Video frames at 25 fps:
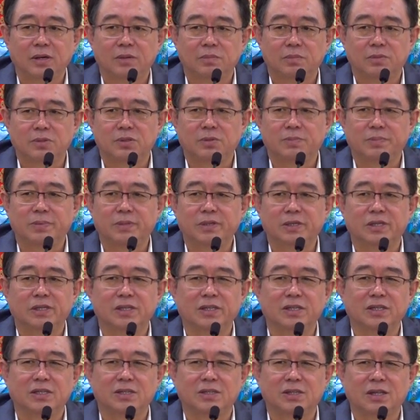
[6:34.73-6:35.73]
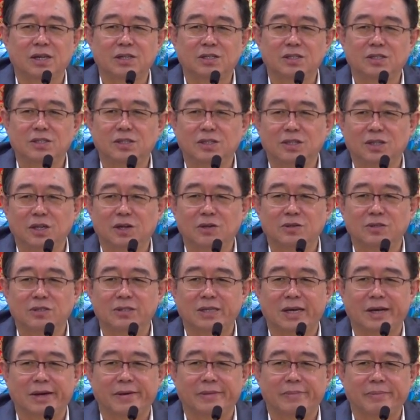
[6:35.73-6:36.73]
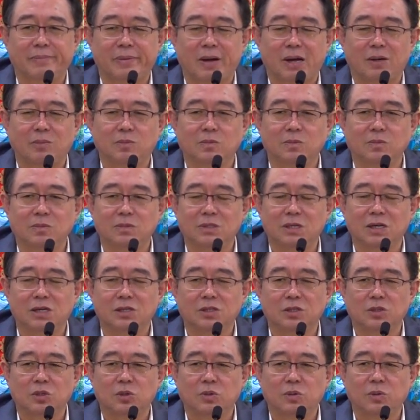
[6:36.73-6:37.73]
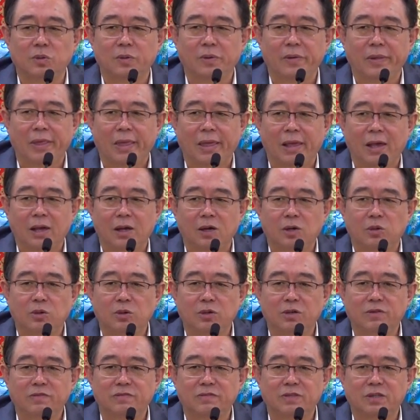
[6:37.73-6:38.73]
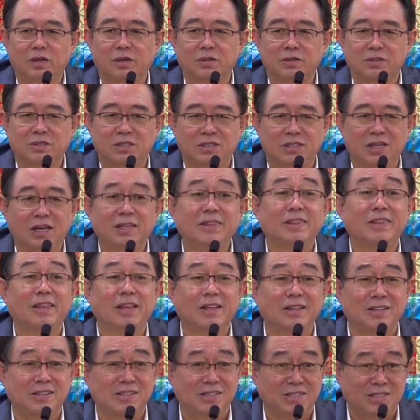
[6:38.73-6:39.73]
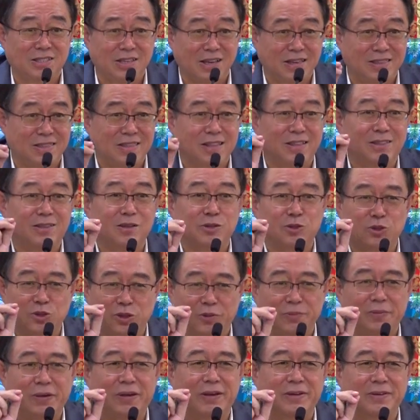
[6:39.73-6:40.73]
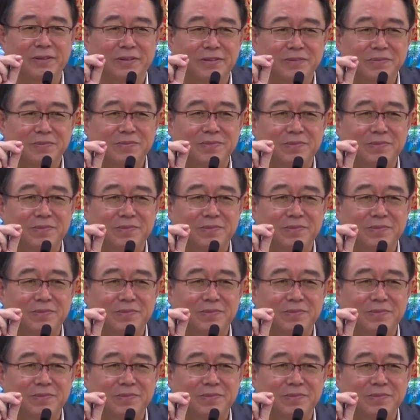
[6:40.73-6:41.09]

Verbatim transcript: 不是不可以，但是你要想把五脏都恢复到鲜嫩鲜嫩的水平，